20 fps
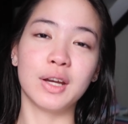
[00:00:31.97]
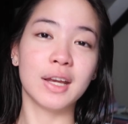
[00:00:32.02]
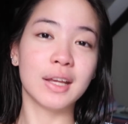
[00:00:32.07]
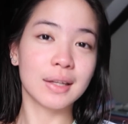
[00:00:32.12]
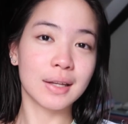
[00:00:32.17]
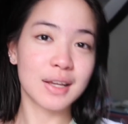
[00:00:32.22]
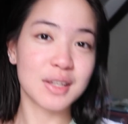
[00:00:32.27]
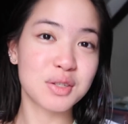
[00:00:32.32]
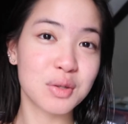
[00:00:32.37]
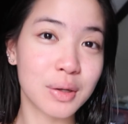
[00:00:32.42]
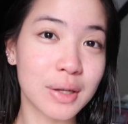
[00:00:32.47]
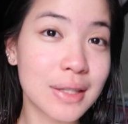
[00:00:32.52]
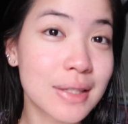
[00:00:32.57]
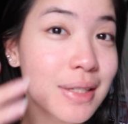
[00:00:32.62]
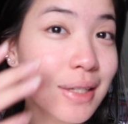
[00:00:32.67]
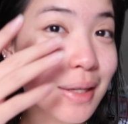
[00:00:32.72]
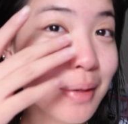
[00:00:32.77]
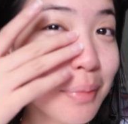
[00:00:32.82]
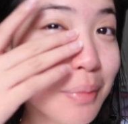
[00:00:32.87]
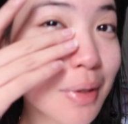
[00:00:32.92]
And as you can
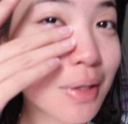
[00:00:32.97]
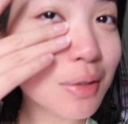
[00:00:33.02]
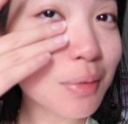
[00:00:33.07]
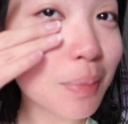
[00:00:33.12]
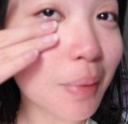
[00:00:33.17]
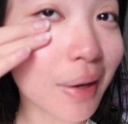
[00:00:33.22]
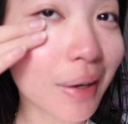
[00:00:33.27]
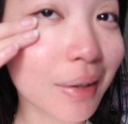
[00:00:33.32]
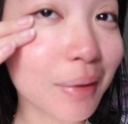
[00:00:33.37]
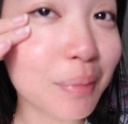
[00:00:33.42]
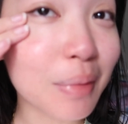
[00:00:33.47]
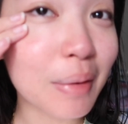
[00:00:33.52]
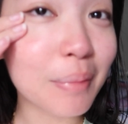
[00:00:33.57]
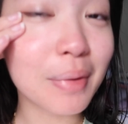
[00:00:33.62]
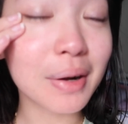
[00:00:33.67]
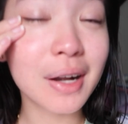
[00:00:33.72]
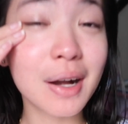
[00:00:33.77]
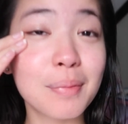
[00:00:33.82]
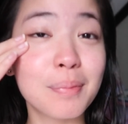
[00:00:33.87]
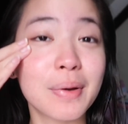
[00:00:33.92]
see, medyo parang
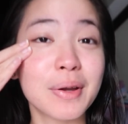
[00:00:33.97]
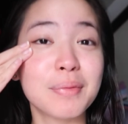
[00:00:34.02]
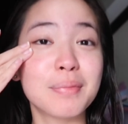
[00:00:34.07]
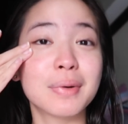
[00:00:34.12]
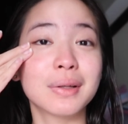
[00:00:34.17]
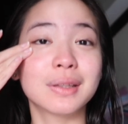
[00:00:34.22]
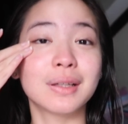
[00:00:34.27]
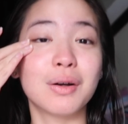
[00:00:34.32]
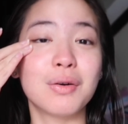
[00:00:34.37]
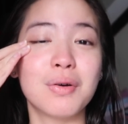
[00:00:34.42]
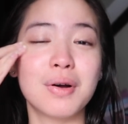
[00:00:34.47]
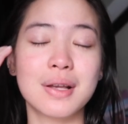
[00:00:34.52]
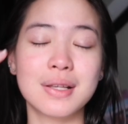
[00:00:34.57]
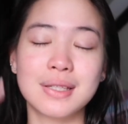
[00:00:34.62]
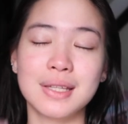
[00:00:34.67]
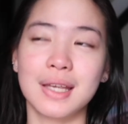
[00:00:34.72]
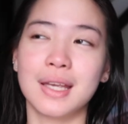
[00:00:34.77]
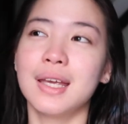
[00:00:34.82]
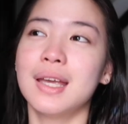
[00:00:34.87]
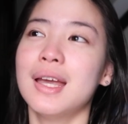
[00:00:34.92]
namamaga pa yung mata ko
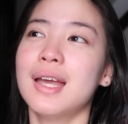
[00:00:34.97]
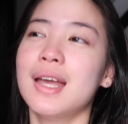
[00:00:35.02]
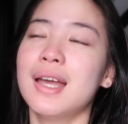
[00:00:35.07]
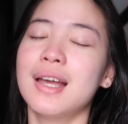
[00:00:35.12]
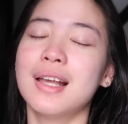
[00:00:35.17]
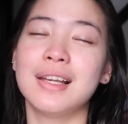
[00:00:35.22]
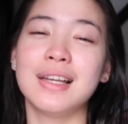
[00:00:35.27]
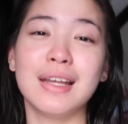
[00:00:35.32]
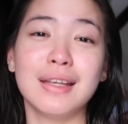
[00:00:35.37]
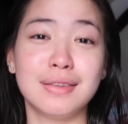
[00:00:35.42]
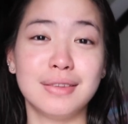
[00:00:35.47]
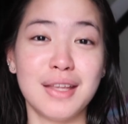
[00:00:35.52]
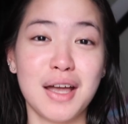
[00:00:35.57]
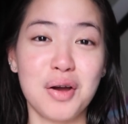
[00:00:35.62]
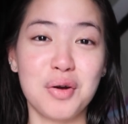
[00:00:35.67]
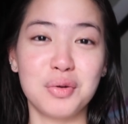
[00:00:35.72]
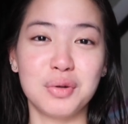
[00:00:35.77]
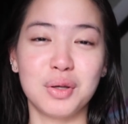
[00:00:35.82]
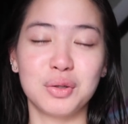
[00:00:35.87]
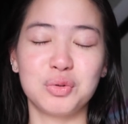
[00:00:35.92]
kasi late na
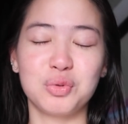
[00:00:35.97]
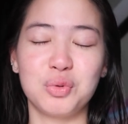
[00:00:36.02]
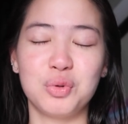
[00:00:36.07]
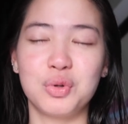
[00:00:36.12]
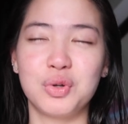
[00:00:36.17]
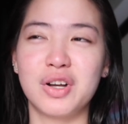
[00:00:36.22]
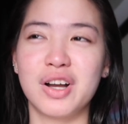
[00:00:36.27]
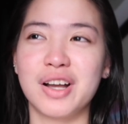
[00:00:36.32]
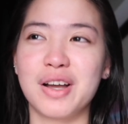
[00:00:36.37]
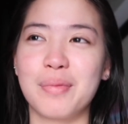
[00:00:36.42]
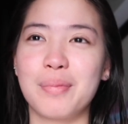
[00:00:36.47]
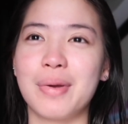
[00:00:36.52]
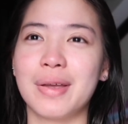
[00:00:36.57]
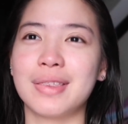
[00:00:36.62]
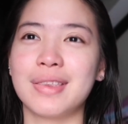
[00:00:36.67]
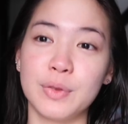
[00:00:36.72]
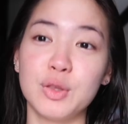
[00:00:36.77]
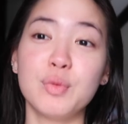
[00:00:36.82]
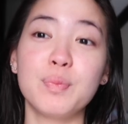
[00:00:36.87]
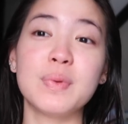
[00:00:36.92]
ako natulog kagabi.
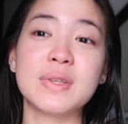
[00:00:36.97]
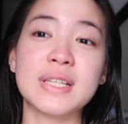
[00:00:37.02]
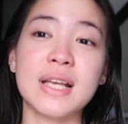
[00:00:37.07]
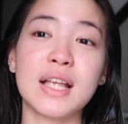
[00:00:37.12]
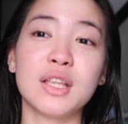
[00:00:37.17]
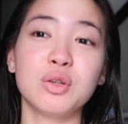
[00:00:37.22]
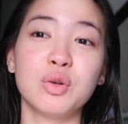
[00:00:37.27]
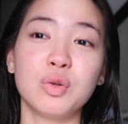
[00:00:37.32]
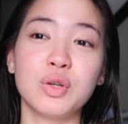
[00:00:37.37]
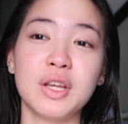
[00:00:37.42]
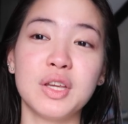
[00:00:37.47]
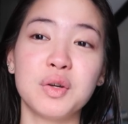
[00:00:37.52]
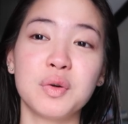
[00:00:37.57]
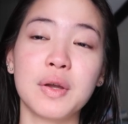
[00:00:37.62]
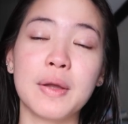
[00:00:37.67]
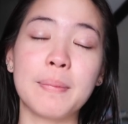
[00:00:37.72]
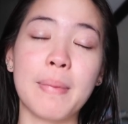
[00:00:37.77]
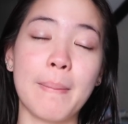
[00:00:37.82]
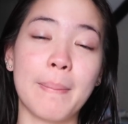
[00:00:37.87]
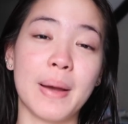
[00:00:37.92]
Numpisahan ko na yung
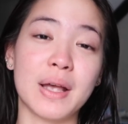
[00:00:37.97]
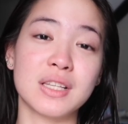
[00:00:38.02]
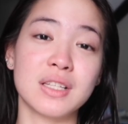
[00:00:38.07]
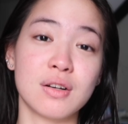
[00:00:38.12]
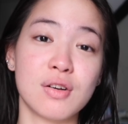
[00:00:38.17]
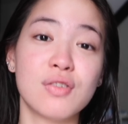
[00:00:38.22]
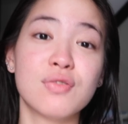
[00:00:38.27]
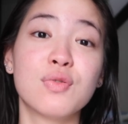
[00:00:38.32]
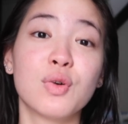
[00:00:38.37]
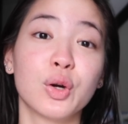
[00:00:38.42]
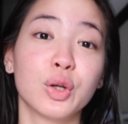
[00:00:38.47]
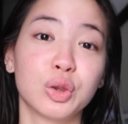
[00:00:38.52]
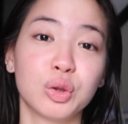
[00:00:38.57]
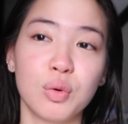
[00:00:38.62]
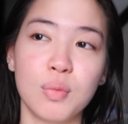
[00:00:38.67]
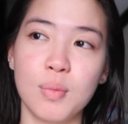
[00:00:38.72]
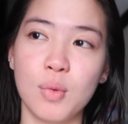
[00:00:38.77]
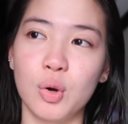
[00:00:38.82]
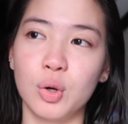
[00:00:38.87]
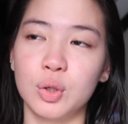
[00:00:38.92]
ipapasa ko for
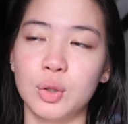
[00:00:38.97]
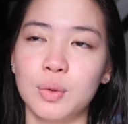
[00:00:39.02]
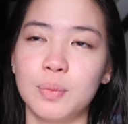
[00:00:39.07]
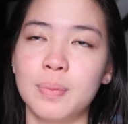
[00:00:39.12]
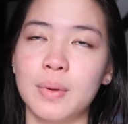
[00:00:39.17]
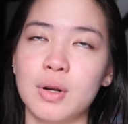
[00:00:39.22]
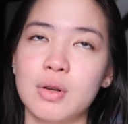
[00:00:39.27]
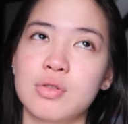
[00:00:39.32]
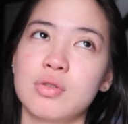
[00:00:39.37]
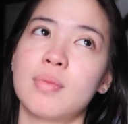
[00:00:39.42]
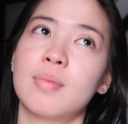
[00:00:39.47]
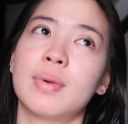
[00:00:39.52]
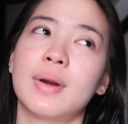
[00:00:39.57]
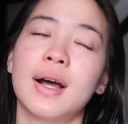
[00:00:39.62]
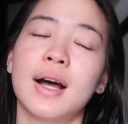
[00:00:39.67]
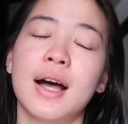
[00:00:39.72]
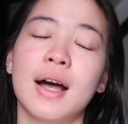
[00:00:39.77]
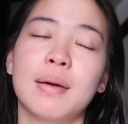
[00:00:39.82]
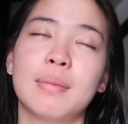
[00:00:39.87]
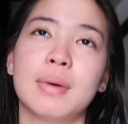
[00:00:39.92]
tomorrow, pero
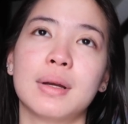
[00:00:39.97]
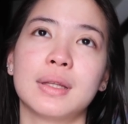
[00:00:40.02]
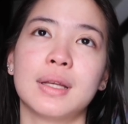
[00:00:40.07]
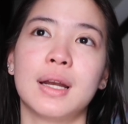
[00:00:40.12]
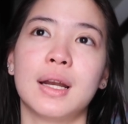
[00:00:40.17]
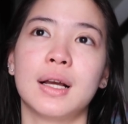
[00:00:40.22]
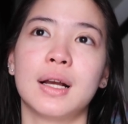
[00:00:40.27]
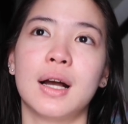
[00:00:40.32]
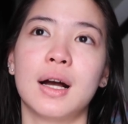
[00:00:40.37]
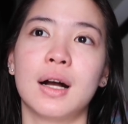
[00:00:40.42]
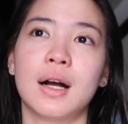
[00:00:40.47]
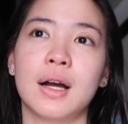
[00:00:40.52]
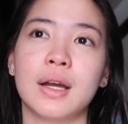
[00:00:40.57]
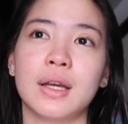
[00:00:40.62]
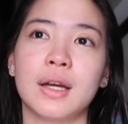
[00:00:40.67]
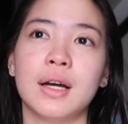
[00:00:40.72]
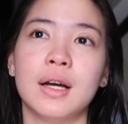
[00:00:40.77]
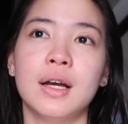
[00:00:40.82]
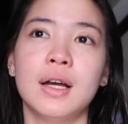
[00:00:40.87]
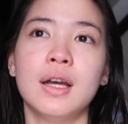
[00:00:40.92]
sobrang haba talaga
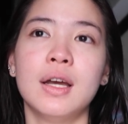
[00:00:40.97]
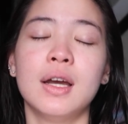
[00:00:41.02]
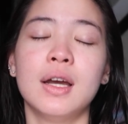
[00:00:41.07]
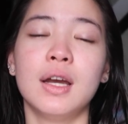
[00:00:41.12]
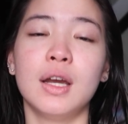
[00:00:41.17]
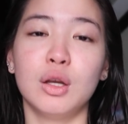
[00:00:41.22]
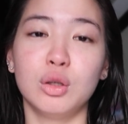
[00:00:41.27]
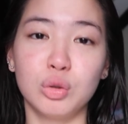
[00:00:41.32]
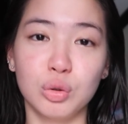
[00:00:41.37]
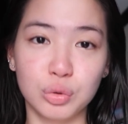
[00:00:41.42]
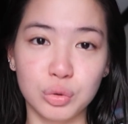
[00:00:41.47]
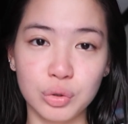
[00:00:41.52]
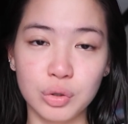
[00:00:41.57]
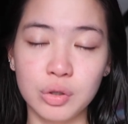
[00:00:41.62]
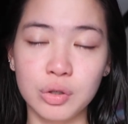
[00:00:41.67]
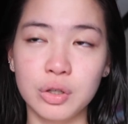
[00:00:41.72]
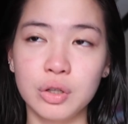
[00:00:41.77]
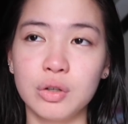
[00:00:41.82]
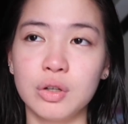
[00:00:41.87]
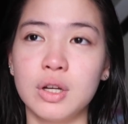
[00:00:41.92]
kaya
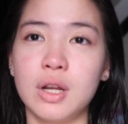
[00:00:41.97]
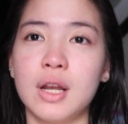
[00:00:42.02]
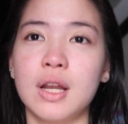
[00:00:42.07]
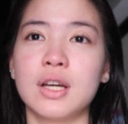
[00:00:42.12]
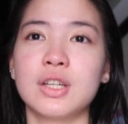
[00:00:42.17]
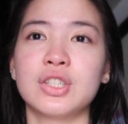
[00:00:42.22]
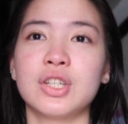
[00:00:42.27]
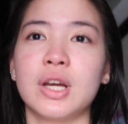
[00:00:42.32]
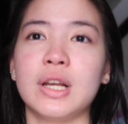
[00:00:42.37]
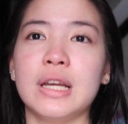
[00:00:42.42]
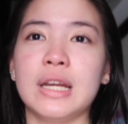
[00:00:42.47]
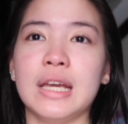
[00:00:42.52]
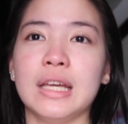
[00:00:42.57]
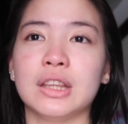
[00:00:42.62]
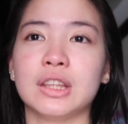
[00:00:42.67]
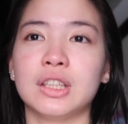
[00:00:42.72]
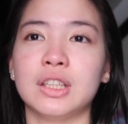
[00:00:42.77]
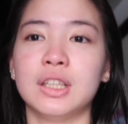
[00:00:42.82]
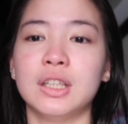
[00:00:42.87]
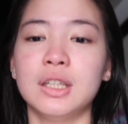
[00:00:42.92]
itutuloy ko na lang siya
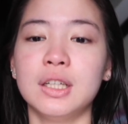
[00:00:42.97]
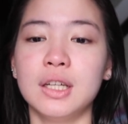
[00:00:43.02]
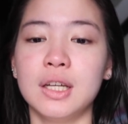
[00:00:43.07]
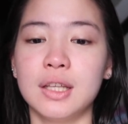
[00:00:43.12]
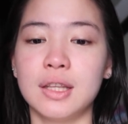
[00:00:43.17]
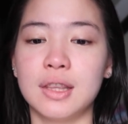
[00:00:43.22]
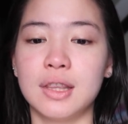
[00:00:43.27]
later.